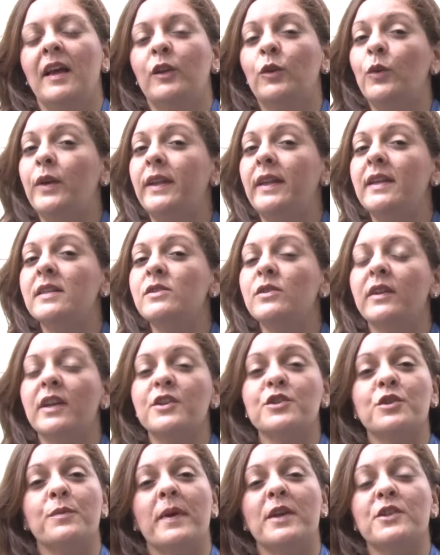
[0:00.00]
No início
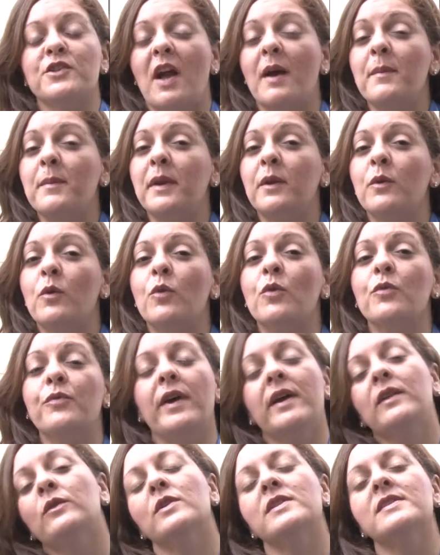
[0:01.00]
deste mês de abril, o
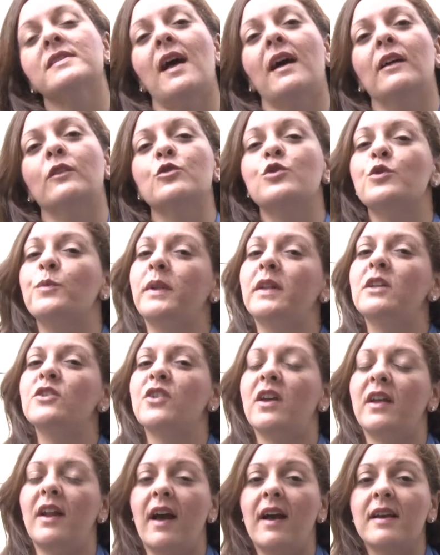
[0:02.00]
governo do estado de Minas
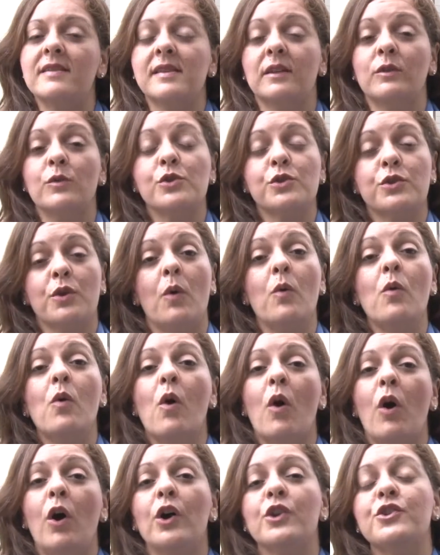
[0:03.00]
Gerais anunciou um
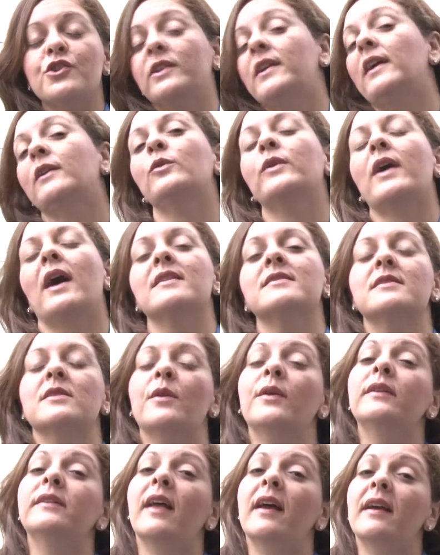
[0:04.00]
corte na
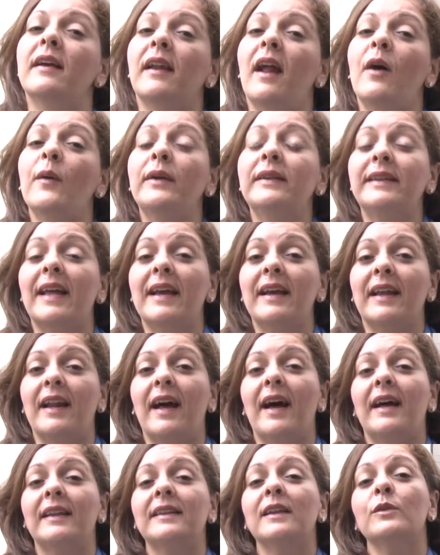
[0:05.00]
educação integral
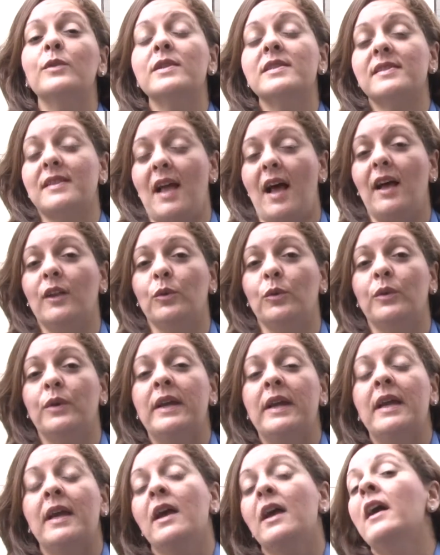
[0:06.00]
integrada no estado.
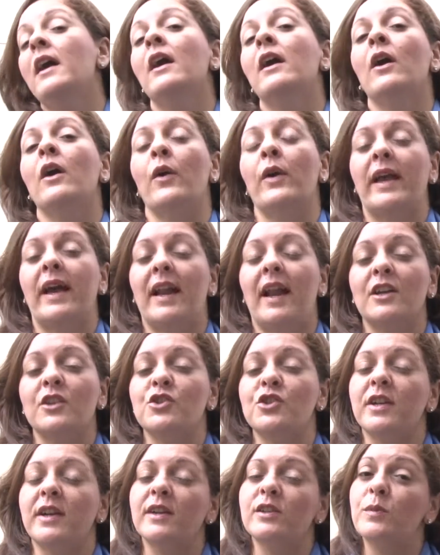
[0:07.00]
Em
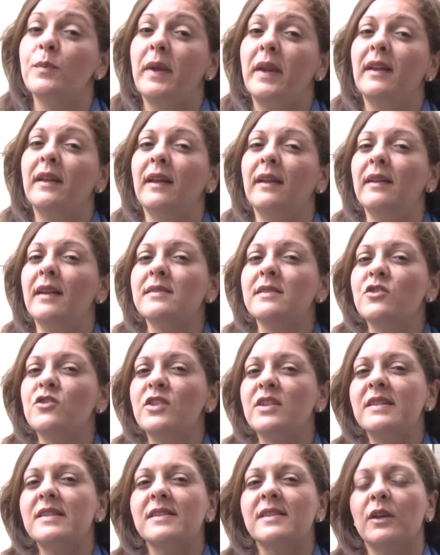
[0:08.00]
Caratinga, a Superintendência
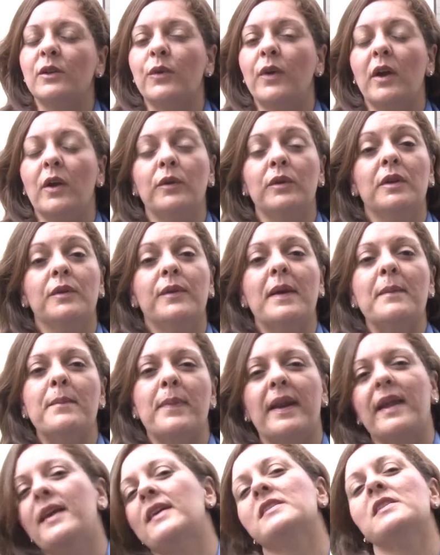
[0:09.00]
de Ensino reuniu a
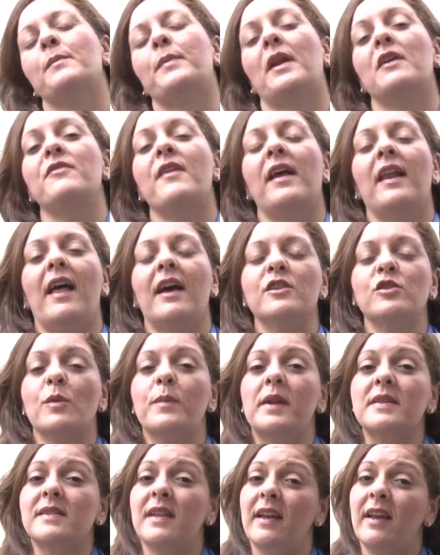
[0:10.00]
imprensa para falar
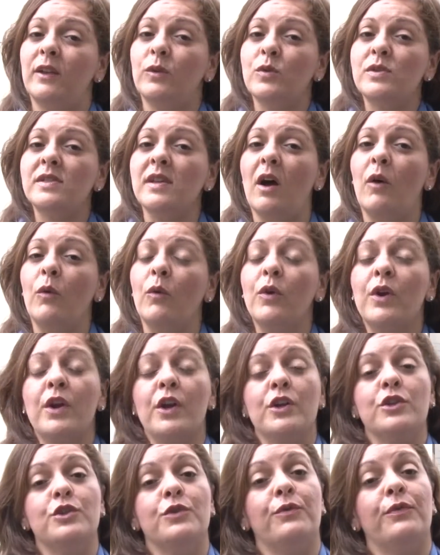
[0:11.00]
sobre essa redução.
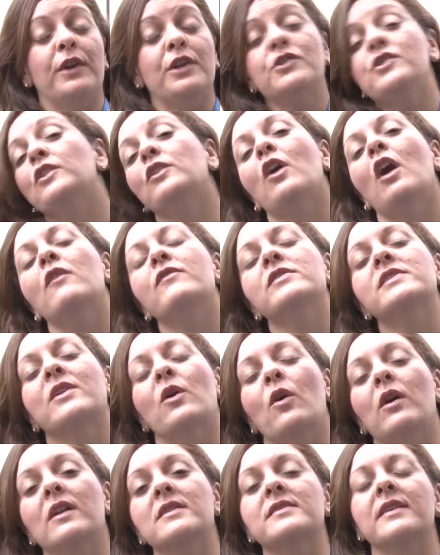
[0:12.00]
De 29
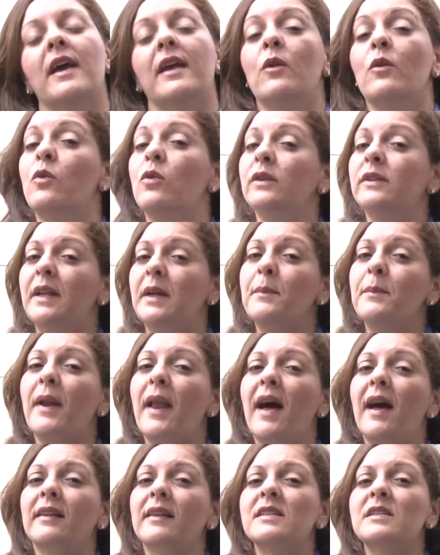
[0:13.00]
escolas que eram
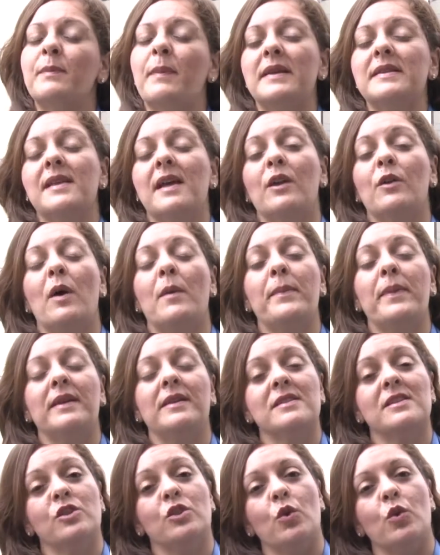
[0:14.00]
contempladas, passaram
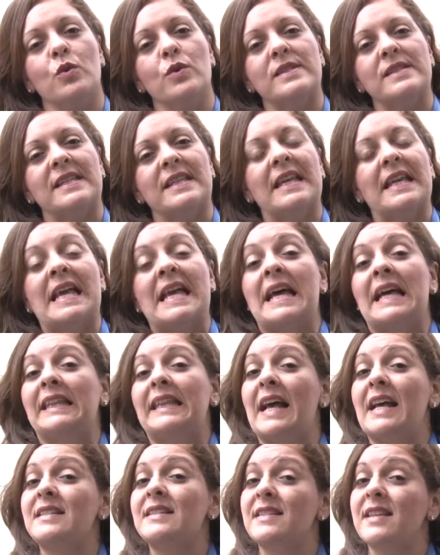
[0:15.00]
apenas 12.
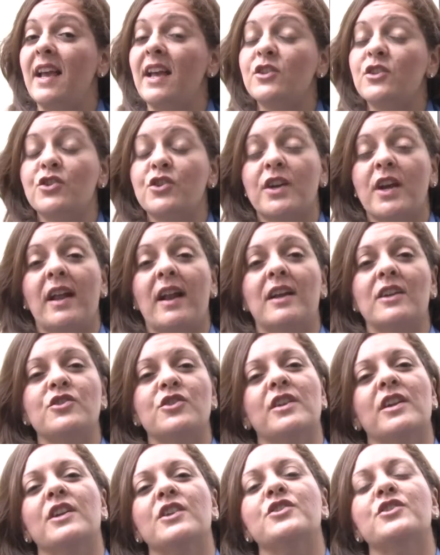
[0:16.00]
Na sede de
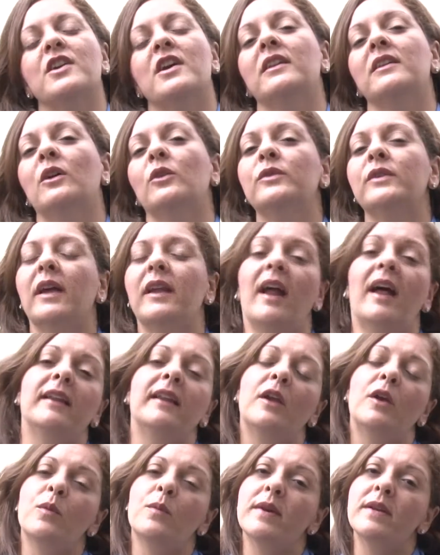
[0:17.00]
Caratinga, este ano não terá
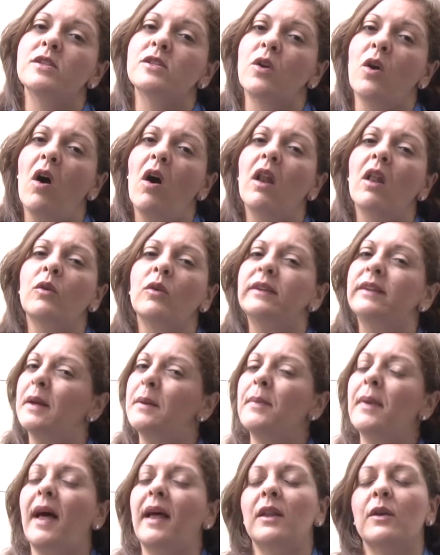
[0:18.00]
nenhuma escola
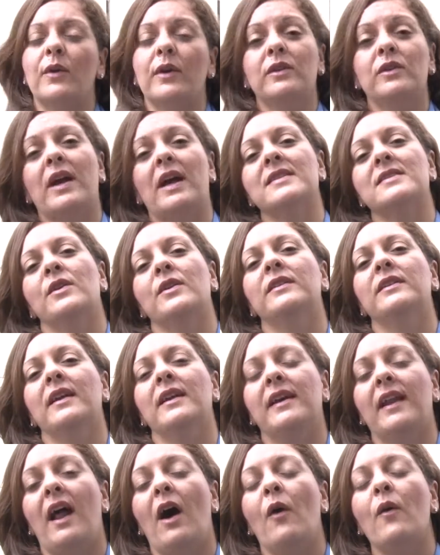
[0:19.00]
contemplada com educação
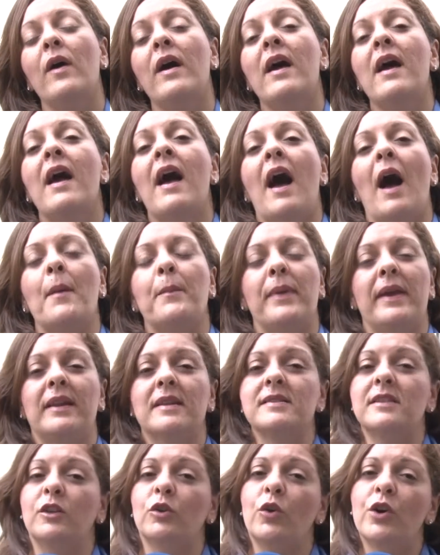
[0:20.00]
integral
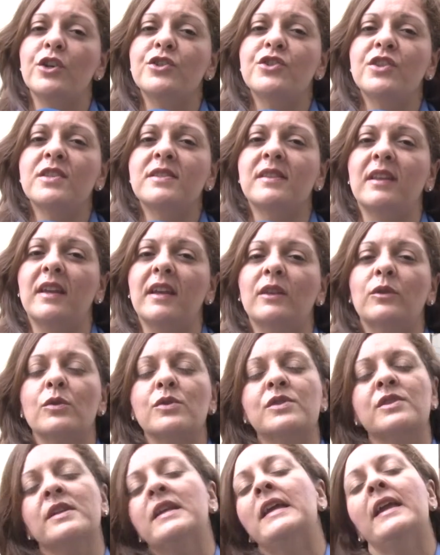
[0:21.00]
apenas em dois
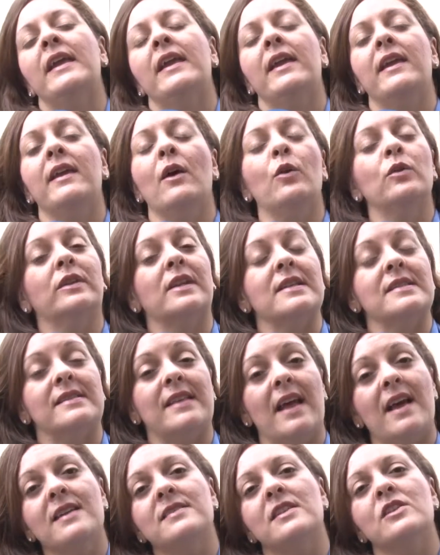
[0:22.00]
distritos e outras
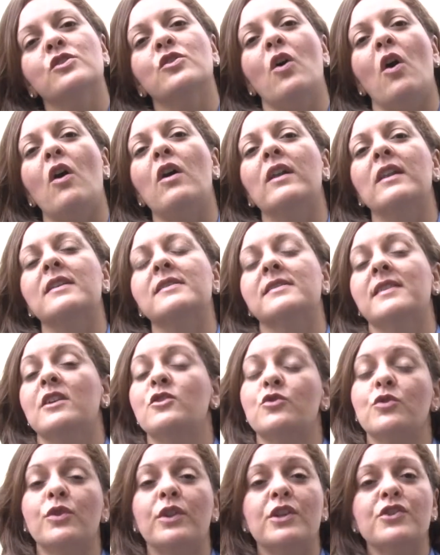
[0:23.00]
dez escolas na
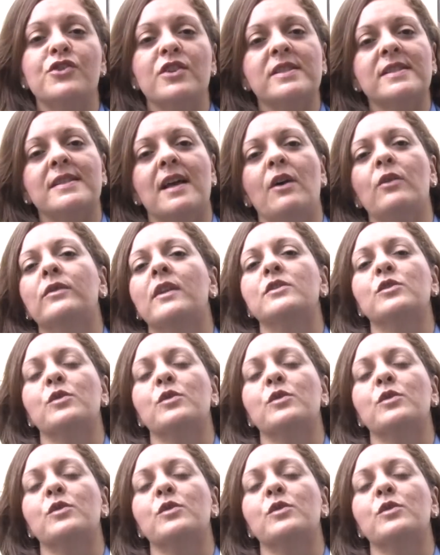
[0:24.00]
jurisdição da